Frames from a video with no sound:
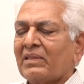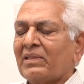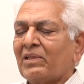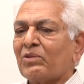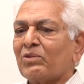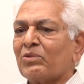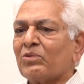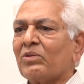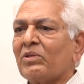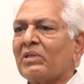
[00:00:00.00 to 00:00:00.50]

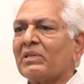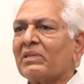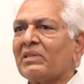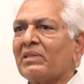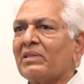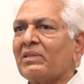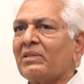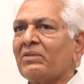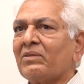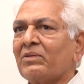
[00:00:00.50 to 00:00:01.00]
నడుస్తూ
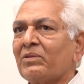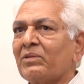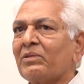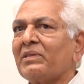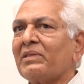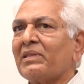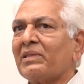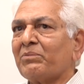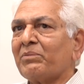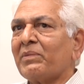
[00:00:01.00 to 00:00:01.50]
వెళ్తుంటే ఓహో
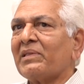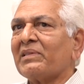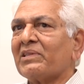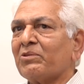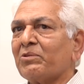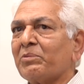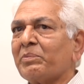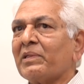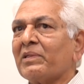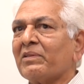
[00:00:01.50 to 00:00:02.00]
ఈ అమ్మాయి
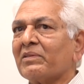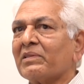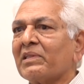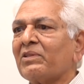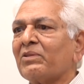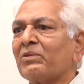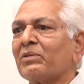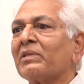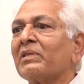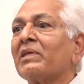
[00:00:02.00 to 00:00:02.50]
శివపార్వతి
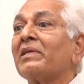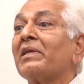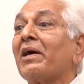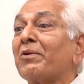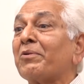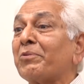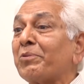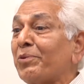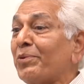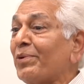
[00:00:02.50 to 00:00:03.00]
అయి ఉండదని
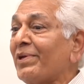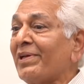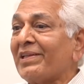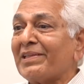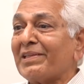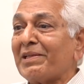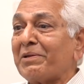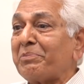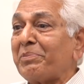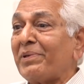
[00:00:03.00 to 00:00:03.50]

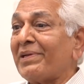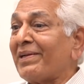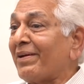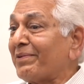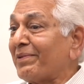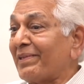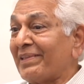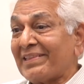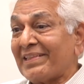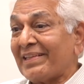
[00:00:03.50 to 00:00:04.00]
అనుకున్నాను తప్ప
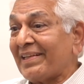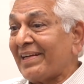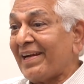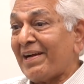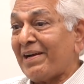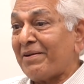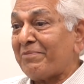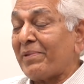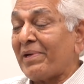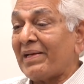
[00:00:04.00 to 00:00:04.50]
నాకు నిజంగా
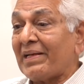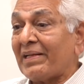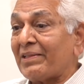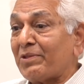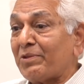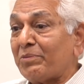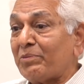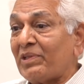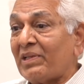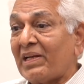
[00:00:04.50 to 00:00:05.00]
ఆ అమ్మాయిని
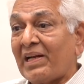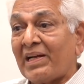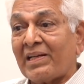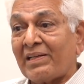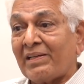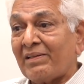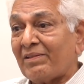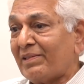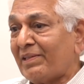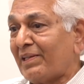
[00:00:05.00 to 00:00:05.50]
అంతకుముందు
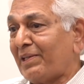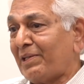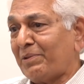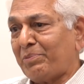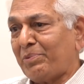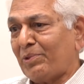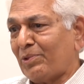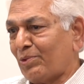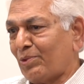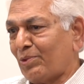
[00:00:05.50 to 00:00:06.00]
నాటకాల్లో నేను ఎప్పుడు